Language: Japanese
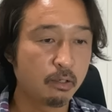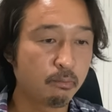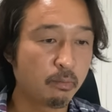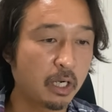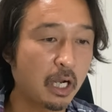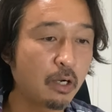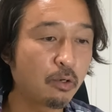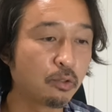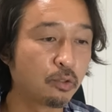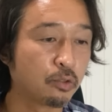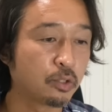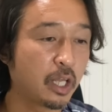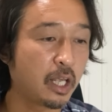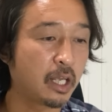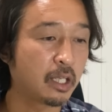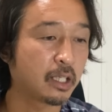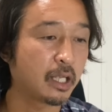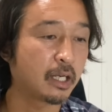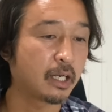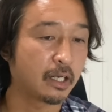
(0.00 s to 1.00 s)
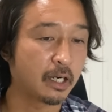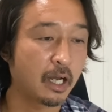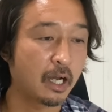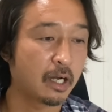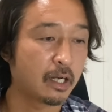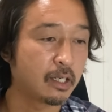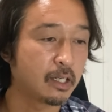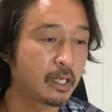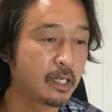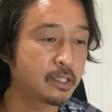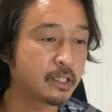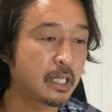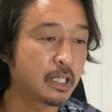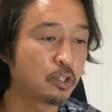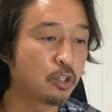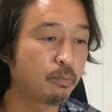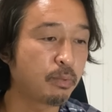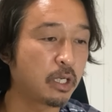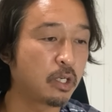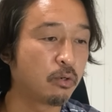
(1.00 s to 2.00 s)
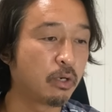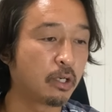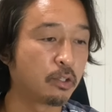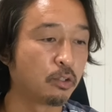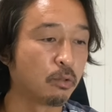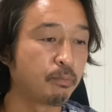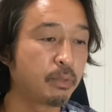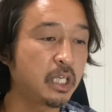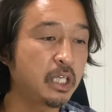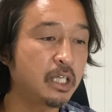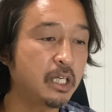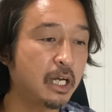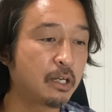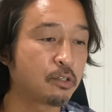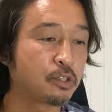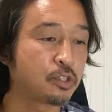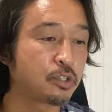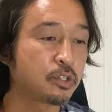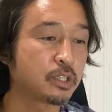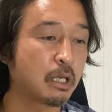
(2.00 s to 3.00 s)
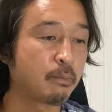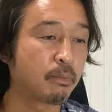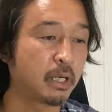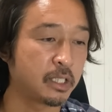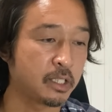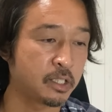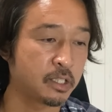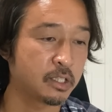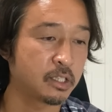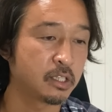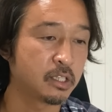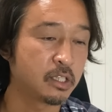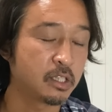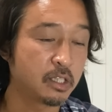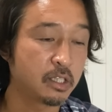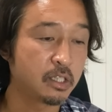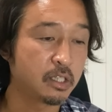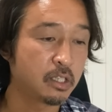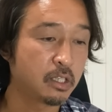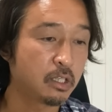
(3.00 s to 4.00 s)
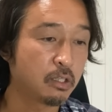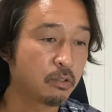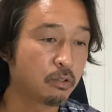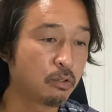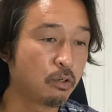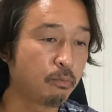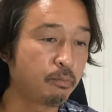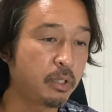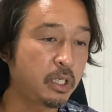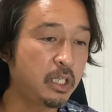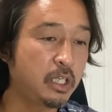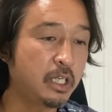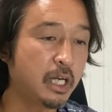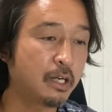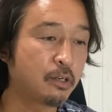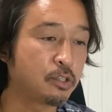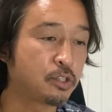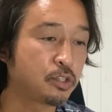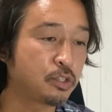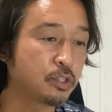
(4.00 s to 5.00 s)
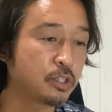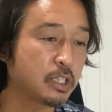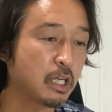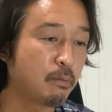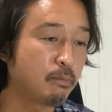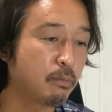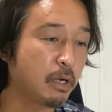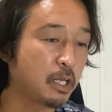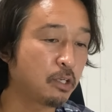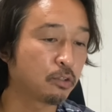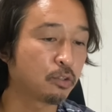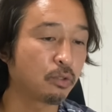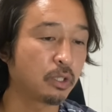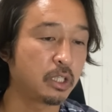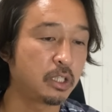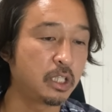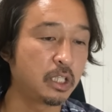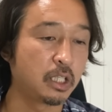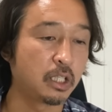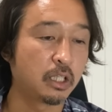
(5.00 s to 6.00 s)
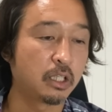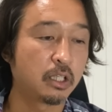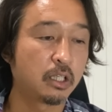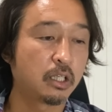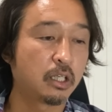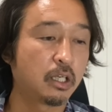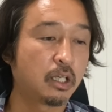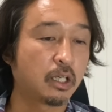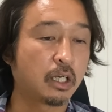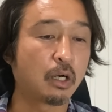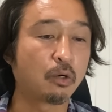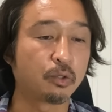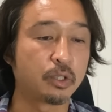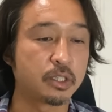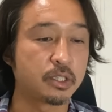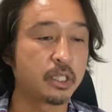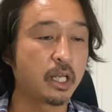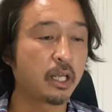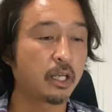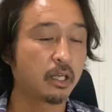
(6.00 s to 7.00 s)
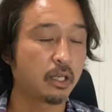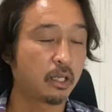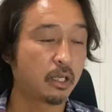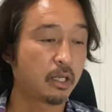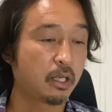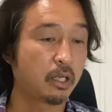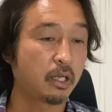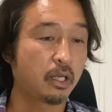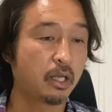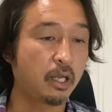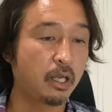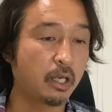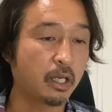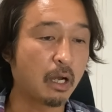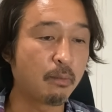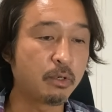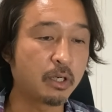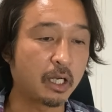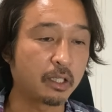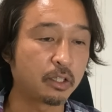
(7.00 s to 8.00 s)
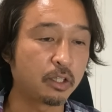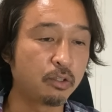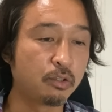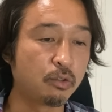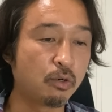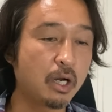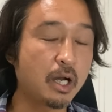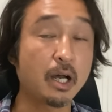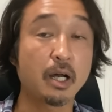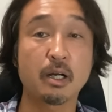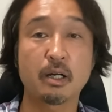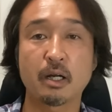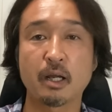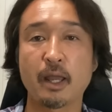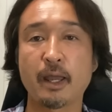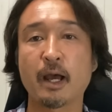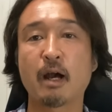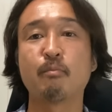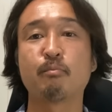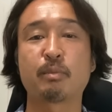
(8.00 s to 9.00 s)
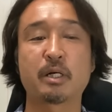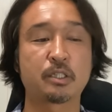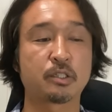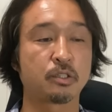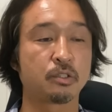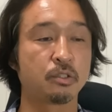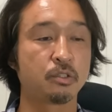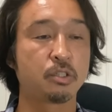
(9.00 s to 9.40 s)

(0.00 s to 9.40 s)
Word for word: 過去のデータから S&P500 の PR13 倍です。この PR13 倍の時に、過去ですね。え株価っていうのは、え反発